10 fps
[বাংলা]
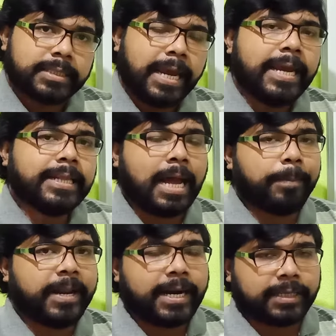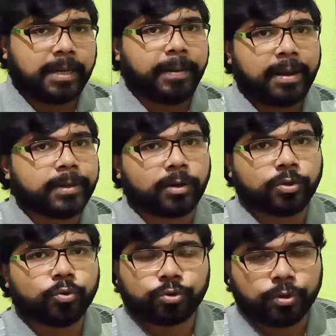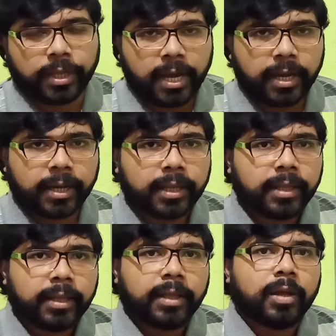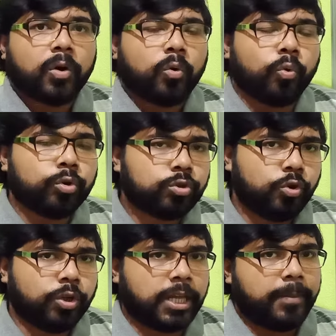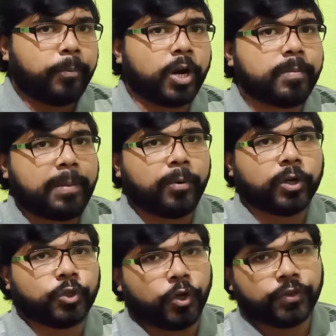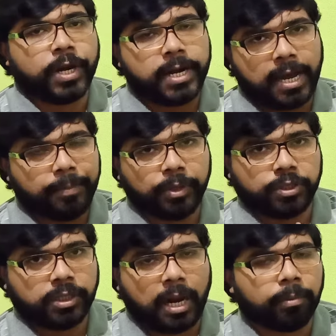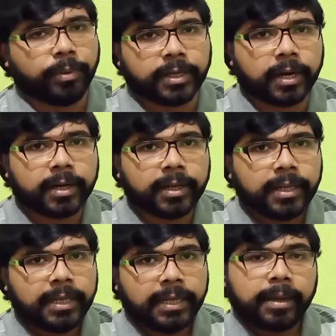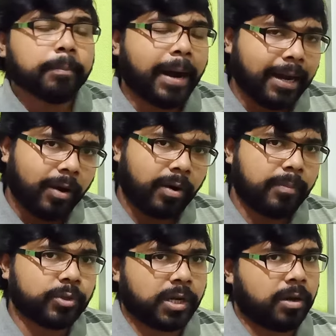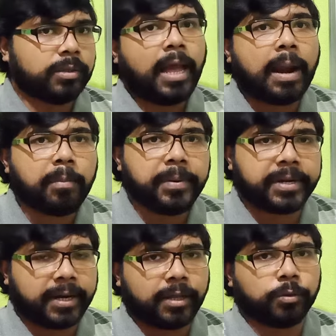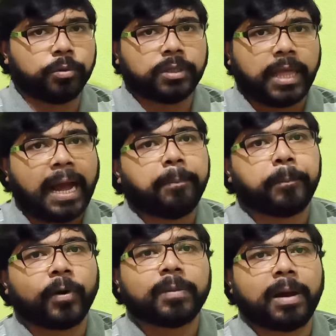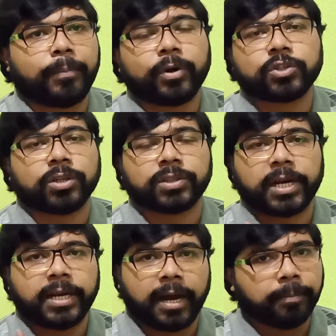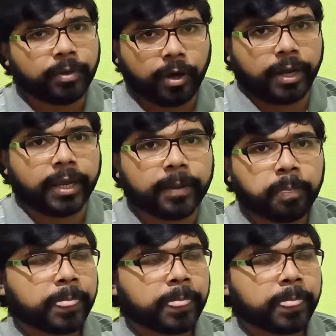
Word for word: সেই তাপের একটা প্যারামিটার হচ্ছে উষ্ণতা উষ্ণতা পরিমাপক যন্ত্রের নামই হচ্ছে থার্মোমিটার ভালো করে বুঝে নাও থার্মোমিটার কিন্তু তাপ পরিমাপক যন্ত্রের নাম নয়